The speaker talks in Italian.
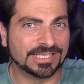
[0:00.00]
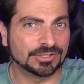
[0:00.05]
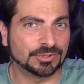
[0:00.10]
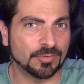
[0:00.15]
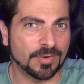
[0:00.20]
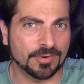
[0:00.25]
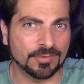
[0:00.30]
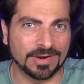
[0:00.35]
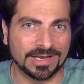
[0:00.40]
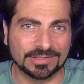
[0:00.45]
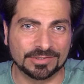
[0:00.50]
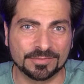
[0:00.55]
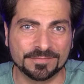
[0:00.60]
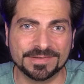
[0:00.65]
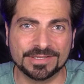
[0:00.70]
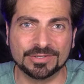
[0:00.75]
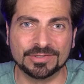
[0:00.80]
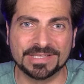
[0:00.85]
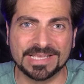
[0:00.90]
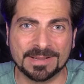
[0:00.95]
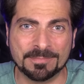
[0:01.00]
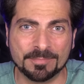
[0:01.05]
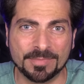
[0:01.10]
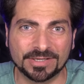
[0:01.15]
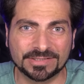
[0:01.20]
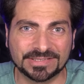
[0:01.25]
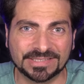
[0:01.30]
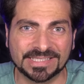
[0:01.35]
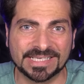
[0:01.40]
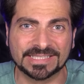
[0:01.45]
Ed ecco qua con un altro video di
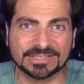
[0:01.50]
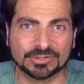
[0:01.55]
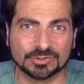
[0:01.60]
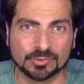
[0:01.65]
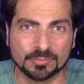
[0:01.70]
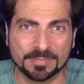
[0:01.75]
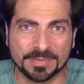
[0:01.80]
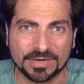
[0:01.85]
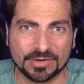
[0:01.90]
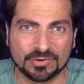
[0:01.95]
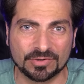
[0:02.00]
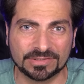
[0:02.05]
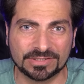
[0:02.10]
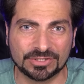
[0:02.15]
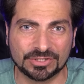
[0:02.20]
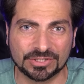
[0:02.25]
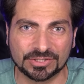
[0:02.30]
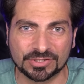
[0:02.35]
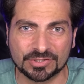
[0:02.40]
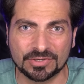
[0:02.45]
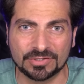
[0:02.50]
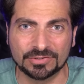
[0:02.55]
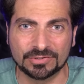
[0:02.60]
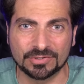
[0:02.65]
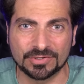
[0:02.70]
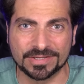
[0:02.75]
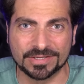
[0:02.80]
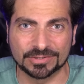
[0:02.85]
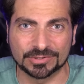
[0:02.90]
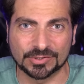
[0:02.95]
unboxing e super codici
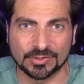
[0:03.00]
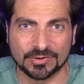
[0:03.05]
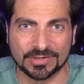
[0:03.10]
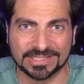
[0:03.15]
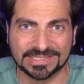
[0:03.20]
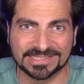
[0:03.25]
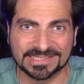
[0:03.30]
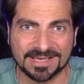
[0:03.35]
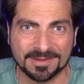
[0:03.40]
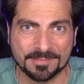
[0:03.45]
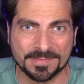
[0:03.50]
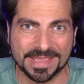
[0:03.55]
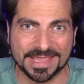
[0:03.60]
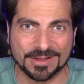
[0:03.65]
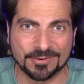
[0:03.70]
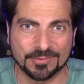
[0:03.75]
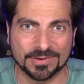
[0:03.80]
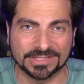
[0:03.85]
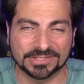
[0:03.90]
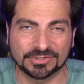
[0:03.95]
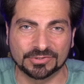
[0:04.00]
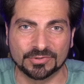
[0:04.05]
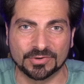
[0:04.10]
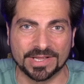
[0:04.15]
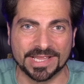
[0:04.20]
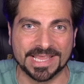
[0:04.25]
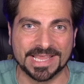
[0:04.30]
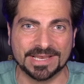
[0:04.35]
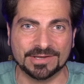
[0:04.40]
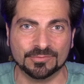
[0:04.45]
sconto, io sono Issam e questo
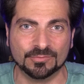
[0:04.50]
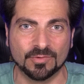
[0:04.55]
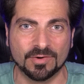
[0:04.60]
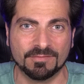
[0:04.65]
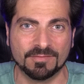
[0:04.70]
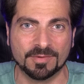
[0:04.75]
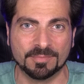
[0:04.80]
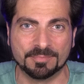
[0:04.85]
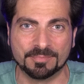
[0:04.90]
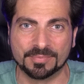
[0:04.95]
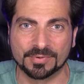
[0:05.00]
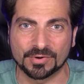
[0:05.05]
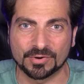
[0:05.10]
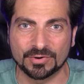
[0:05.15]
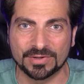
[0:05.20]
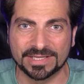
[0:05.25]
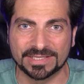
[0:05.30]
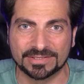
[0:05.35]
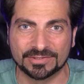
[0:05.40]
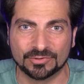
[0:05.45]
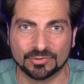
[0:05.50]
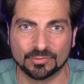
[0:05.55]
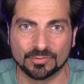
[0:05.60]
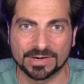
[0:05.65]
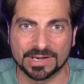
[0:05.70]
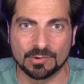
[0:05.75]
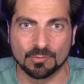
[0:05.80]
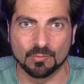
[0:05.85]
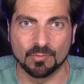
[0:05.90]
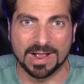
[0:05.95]
è il nuovo proiettore